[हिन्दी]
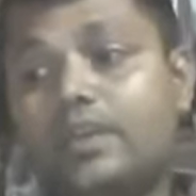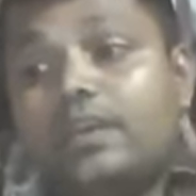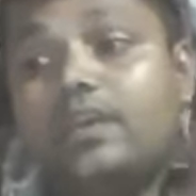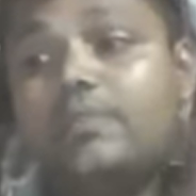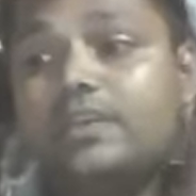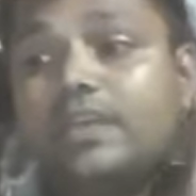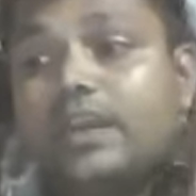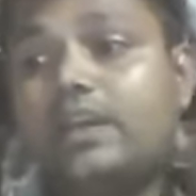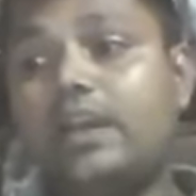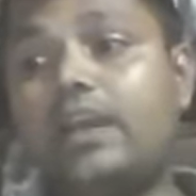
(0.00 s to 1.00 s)
ये भी
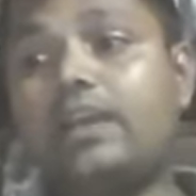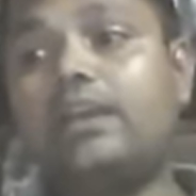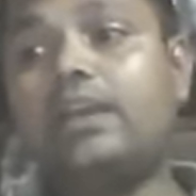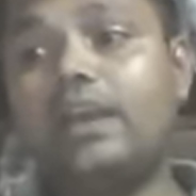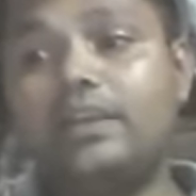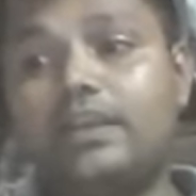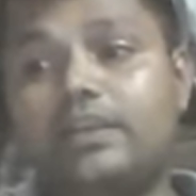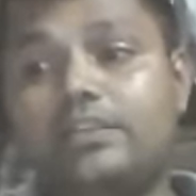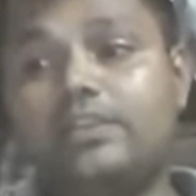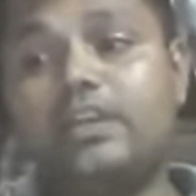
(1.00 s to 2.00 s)
जाहिर है कि हेड के
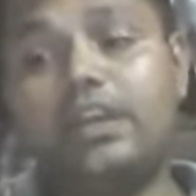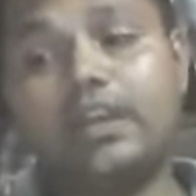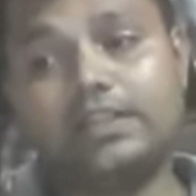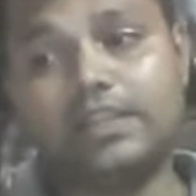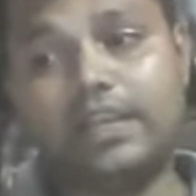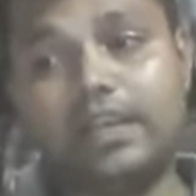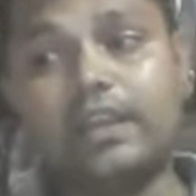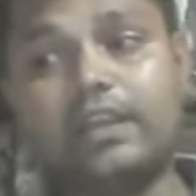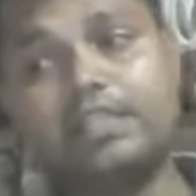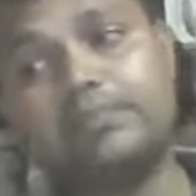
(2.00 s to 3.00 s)
नीचे गिलास है
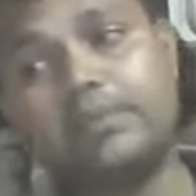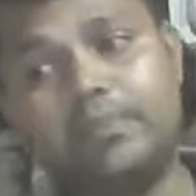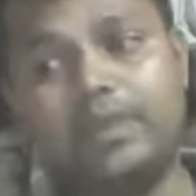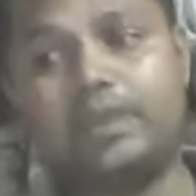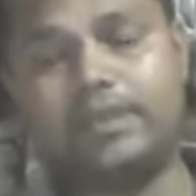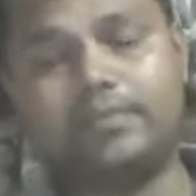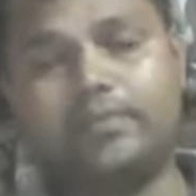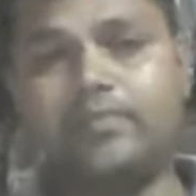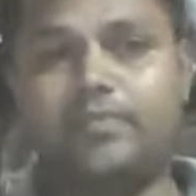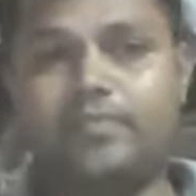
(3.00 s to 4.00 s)
गिलास में बियर है
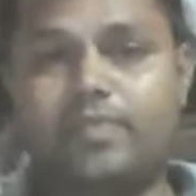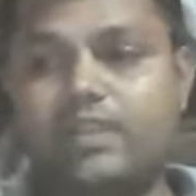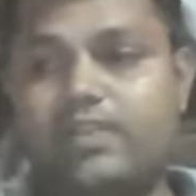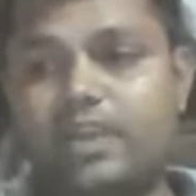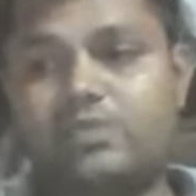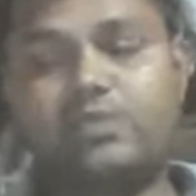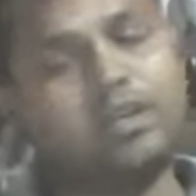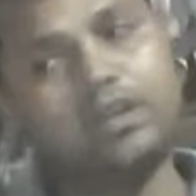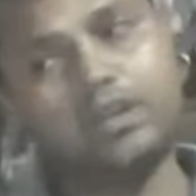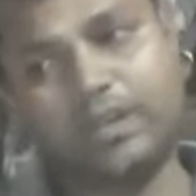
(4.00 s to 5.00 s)
विकास बोला
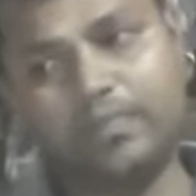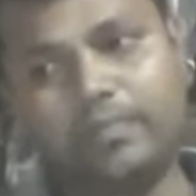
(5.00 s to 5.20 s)
हाँ